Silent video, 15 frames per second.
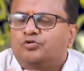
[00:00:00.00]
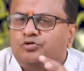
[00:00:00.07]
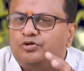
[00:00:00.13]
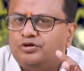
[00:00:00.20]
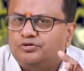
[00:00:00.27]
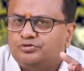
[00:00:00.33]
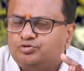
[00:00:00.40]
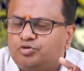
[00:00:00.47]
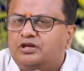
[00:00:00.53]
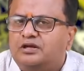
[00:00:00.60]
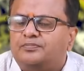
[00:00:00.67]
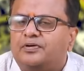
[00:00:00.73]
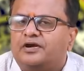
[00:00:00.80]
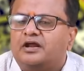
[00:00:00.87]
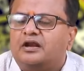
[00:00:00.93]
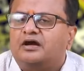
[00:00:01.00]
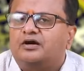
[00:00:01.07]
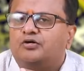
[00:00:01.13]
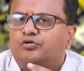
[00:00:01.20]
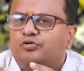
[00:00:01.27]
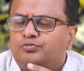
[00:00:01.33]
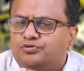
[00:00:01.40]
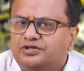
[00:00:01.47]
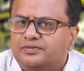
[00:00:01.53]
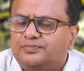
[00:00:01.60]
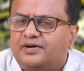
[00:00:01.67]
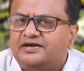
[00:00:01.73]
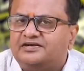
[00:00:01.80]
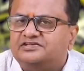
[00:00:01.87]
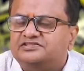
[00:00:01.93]
ஒரு தொழில் பண்ணலாம் ஒரு புதிய
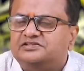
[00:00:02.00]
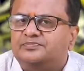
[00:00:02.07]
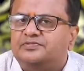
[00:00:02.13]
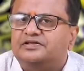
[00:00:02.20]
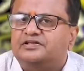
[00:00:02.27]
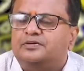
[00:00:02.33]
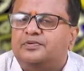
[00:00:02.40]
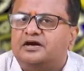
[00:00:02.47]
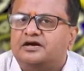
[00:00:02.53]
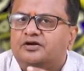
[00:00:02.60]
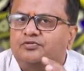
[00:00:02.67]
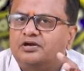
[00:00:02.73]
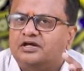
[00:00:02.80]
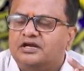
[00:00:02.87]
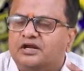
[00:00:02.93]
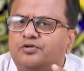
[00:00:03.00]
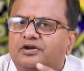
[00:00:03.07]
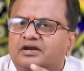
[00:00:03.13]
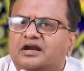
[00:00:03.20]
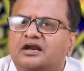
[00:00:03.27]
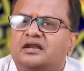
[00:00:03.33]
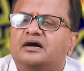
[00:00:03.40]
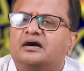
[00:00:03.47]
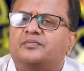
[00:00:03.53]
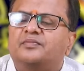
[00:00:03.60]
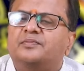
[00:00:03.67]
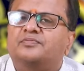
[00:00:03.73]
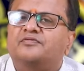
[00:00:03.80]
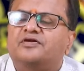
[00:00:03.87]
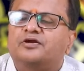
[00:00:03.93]
பார்ட்னர்ஷிப்பை எதிர்பார்க்குறவங்களுக்குலாம் ஒரு நல்ல
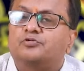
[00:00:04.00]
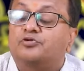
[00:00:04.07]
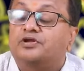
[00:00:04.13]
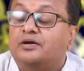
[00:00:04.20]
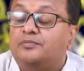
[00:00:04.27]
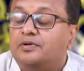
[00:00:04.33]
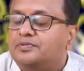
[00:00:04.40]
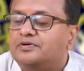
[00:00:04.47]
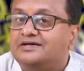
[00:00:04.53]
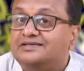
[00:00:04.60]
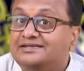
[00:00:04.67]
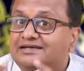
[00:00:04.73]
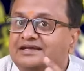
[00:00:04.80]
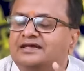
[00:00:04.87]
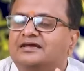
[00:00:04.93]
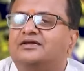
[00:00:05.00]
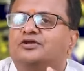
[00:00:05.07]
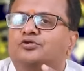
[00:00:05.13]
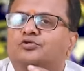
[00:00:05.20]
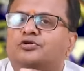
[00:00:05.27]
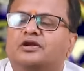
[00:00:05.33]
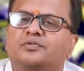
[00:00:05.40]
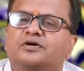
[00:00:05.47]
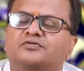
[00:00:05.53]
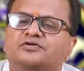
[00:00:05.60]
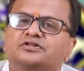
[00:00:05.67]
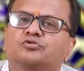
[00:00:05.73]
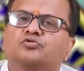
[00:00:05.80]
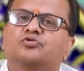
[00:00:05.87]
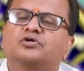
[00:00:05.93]
அமைப்பு வரக்கூடிய அமைப்புக்கு திடீர்னு ஒரு நபர்
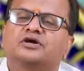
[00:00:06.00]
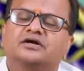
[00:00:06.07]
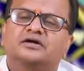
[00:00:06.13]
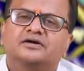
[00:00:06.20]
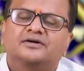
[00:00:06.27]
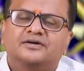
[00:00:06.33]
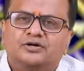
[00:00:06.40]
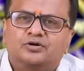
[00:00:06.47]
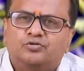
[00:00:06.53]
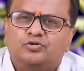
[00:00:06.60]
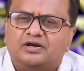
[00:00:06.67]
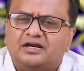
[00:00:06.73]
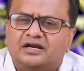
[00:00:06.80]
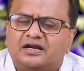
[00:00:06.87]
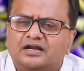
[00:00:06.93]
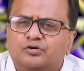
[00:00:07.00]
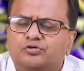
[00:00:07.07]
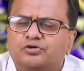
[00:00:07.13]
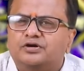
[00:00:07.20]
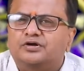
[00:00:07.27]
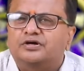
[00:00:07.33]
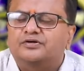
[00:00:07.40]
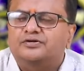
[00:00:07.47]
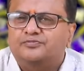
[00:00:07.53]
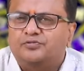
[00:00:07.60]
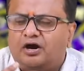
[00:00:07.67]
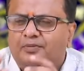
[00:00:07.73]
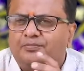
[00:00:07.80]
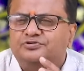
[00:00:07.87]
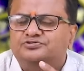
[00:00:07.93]
வந்து உங்களுக்கு ஒரு நல்ல ஒரு
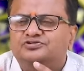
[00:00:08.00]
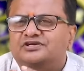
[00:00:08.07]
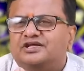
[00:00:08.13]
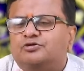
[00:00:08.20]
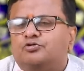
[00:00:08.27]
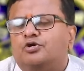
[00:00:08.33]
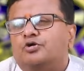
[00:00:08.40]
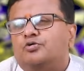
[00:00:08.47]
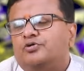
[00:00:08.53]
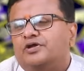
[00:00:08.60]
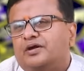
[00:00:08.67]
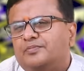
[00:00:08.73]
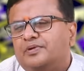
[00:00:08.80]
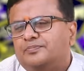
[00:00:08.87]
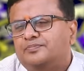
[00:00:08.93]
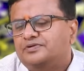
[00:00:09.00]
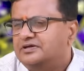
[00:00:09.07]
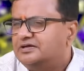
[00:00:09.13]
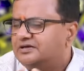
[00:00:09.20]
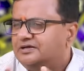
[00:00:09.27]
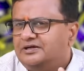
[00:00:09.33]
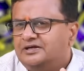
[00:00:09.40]
ஆப்பர்ச்சுனிட்டியை கொடுக்கக்கூடிய அமைப்பு